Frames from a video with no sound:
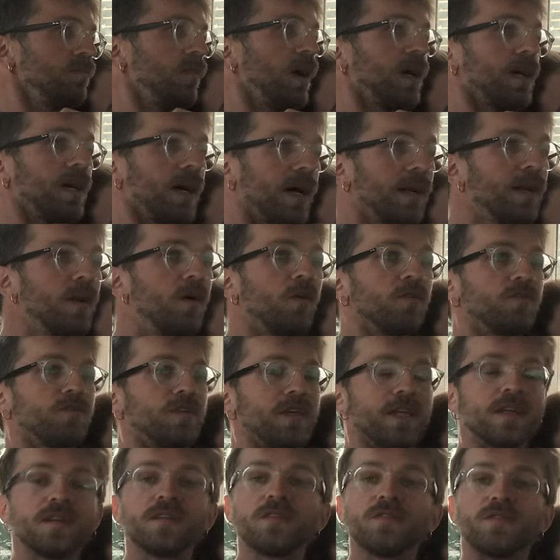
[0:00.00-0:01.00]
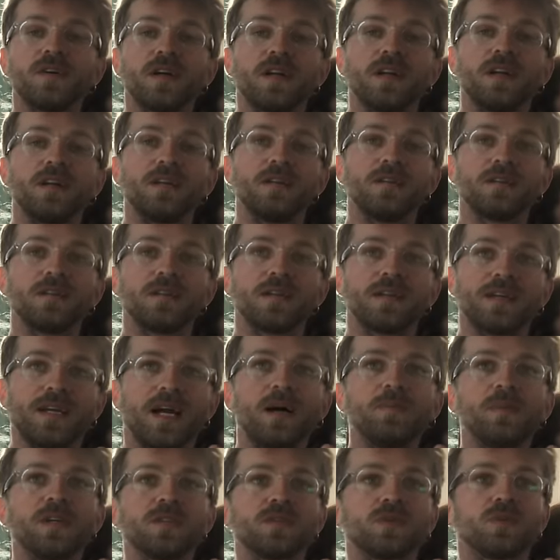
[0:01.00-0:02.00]
Man kann auf jeden Fall
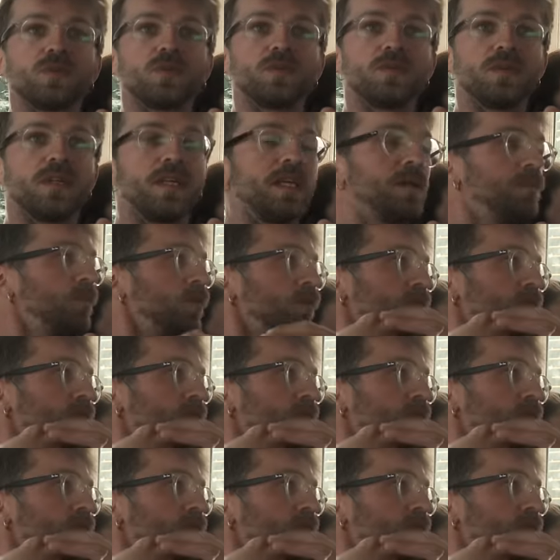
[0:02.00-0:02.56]
kann man so leben